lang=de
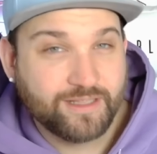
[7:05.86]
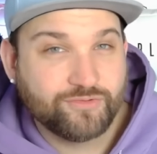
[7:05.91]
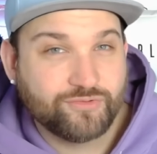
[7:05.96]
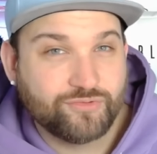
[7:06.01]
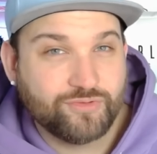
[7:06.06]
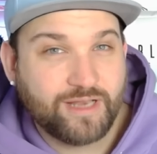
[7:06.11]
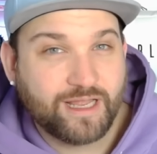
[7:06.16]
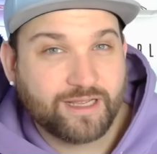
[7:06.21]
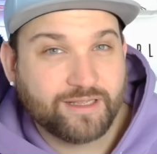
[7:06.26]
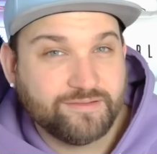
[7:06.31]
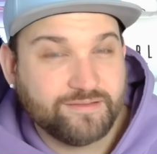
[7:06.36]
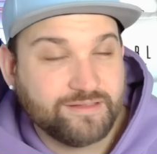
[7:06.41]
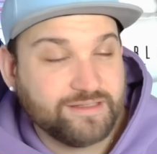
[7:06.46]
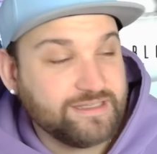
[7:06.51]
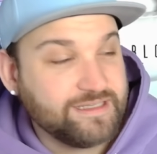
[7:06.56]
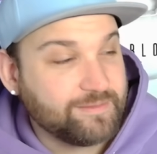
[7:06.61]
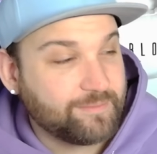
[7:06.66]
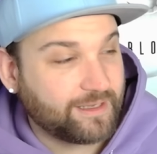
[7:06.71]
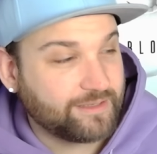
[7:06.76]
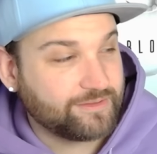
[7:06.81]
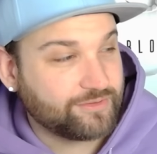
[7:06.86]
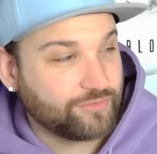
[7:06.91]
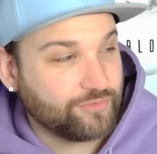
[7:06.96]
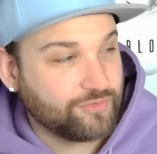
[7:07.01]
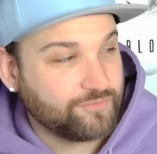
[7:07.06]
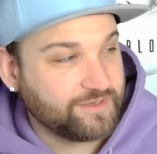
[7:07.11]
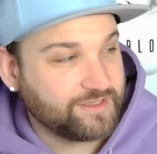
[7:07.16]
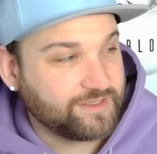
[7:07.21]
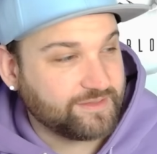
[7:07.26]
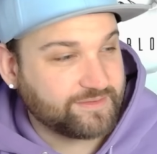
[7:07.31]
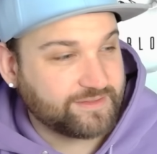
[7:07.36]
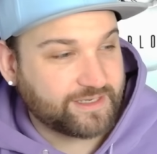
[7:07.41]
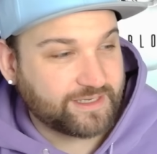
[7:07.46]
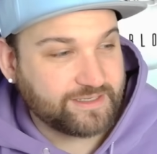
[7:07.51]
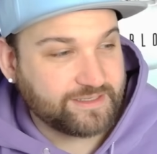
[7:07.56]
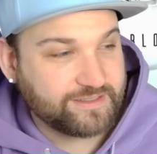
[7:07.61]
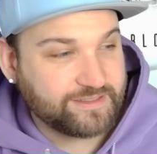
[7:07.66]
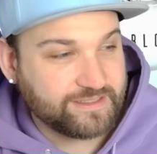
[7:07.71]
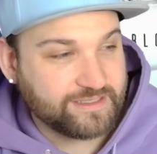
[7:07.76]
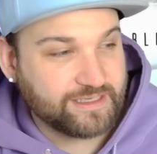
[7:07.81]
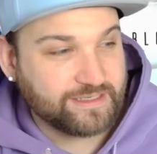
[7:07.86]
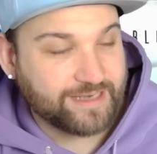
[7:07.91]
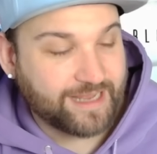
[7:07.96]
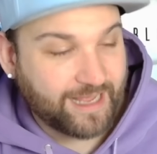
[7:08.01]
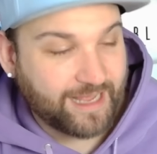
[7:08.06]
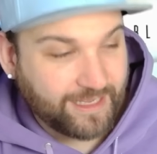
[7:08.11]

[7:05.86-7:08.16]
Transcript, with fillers: solange sie niemand irgendwie diskreditiert.